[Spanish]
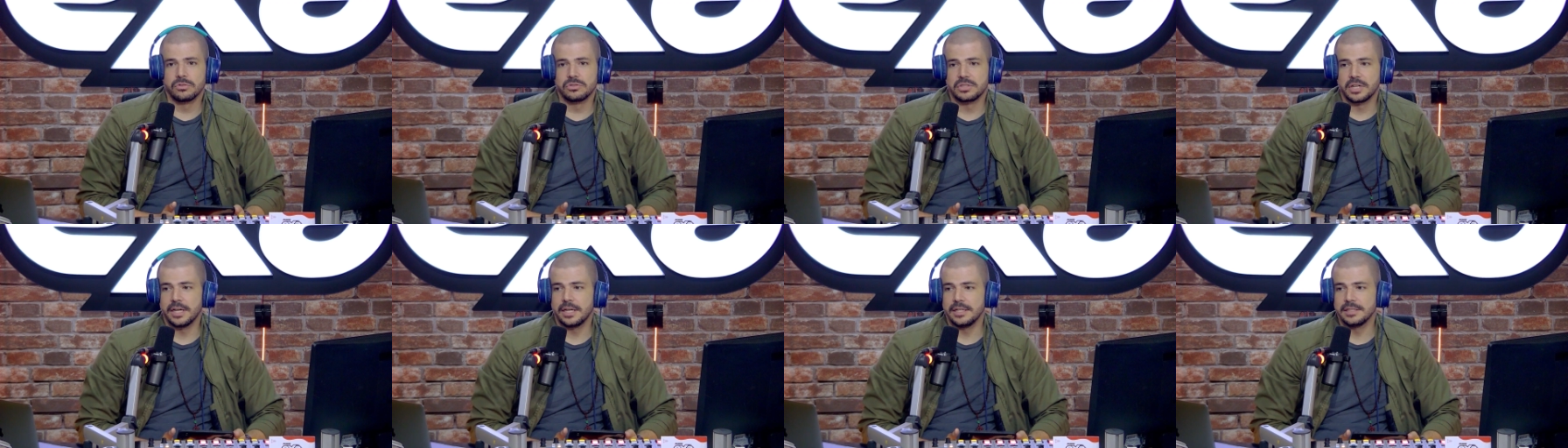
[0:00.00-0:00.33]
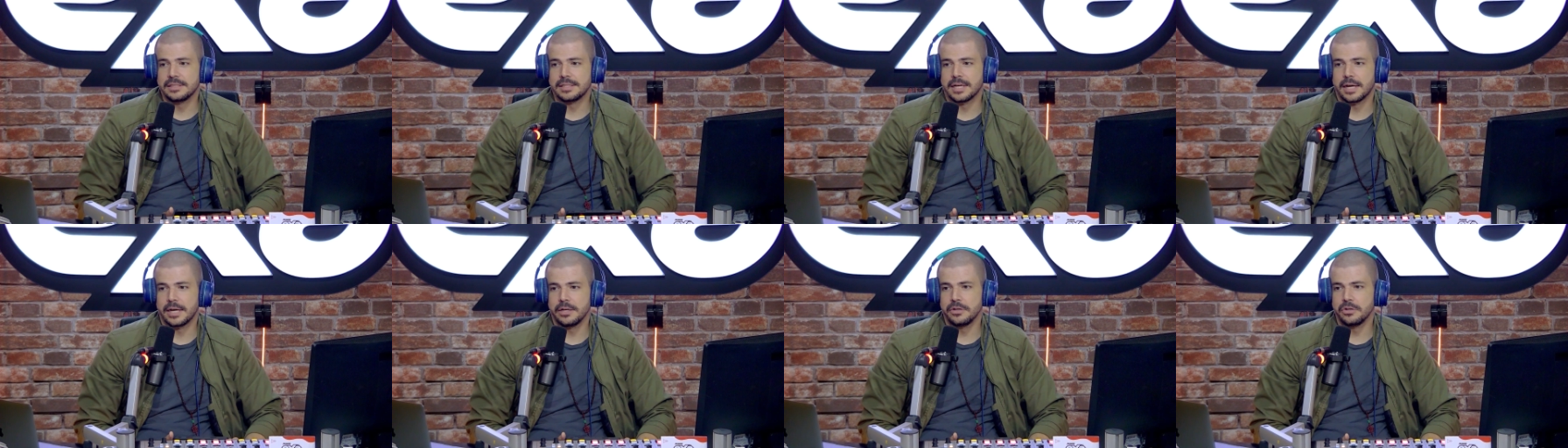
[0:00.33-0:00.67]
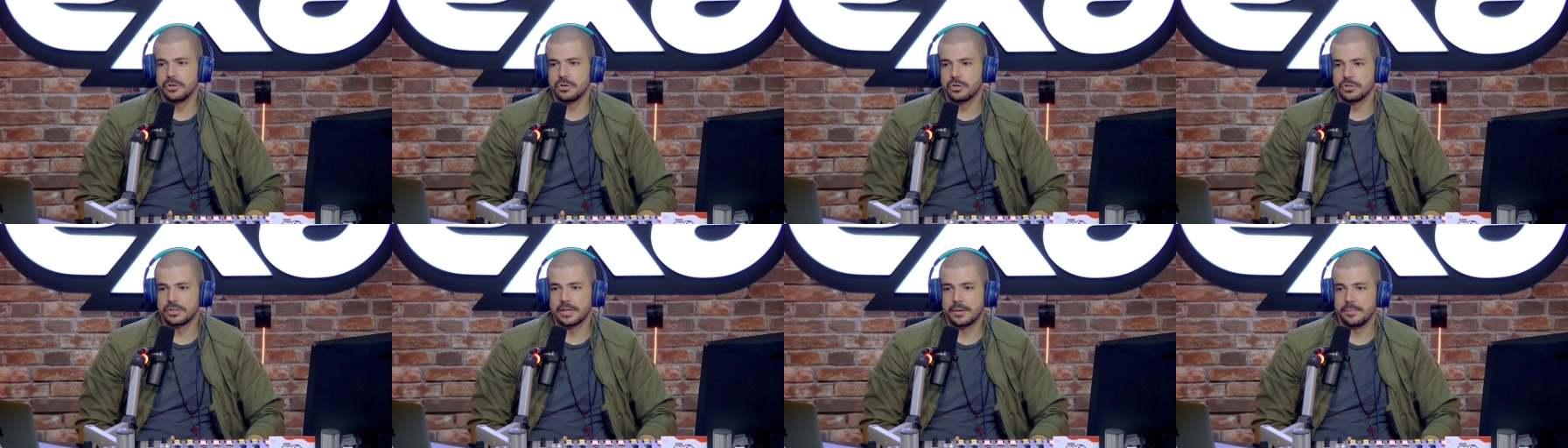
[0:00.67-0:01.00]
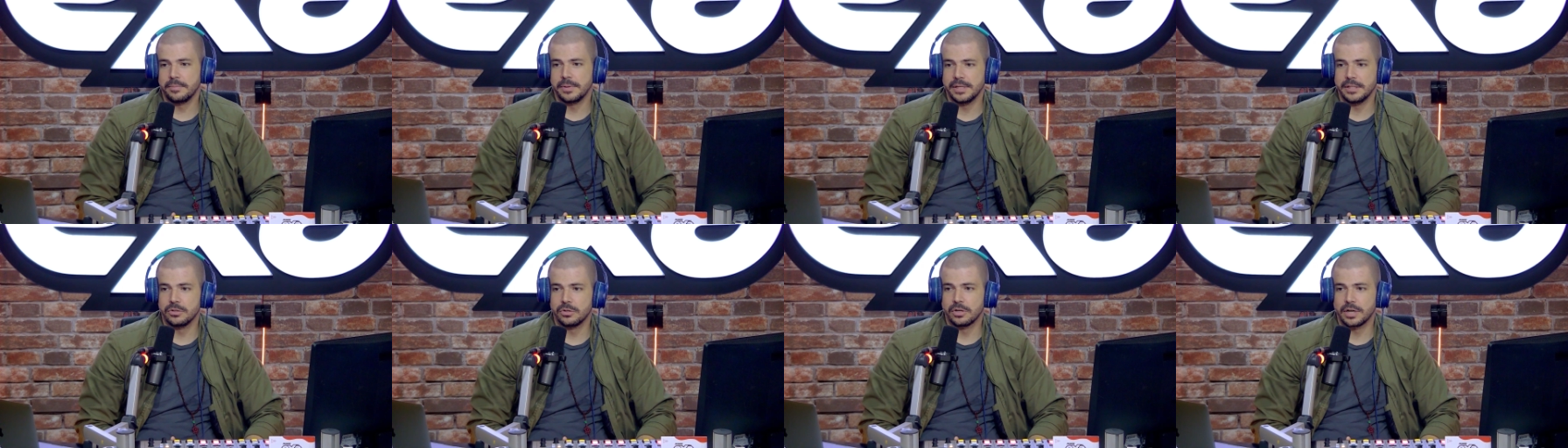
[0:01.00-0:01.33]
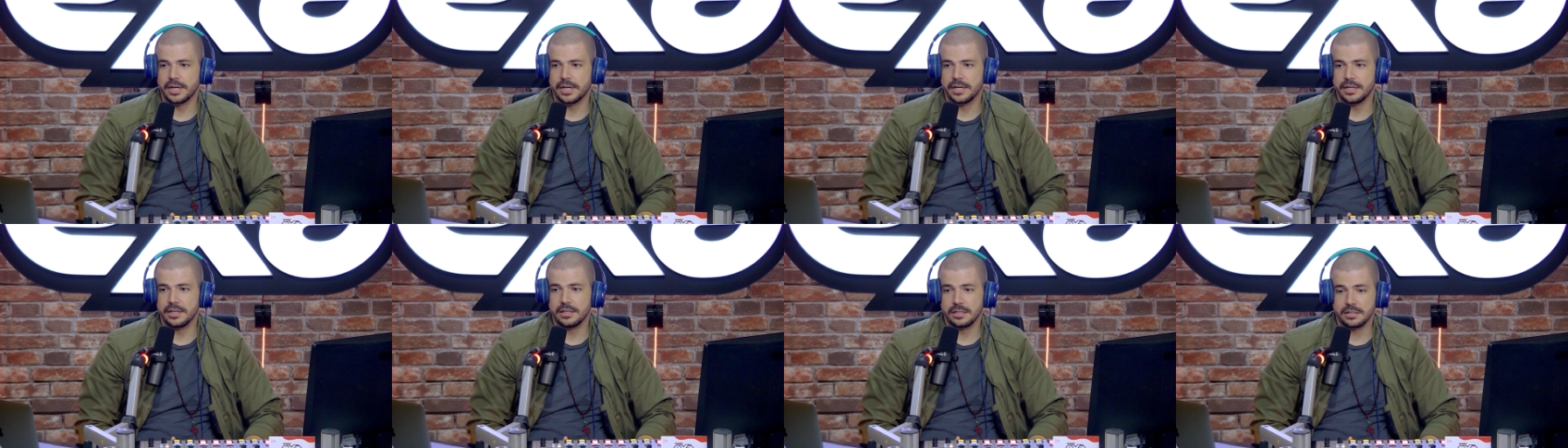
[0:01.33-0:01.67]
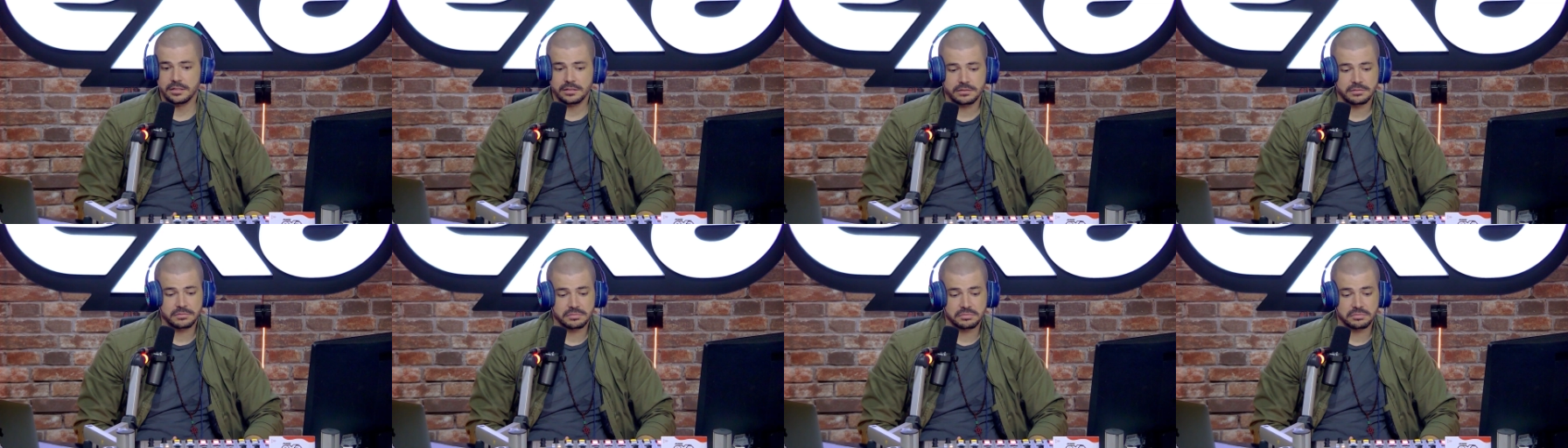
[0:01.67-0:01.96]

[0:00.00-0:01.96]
sé, quizá ellos no están viendo que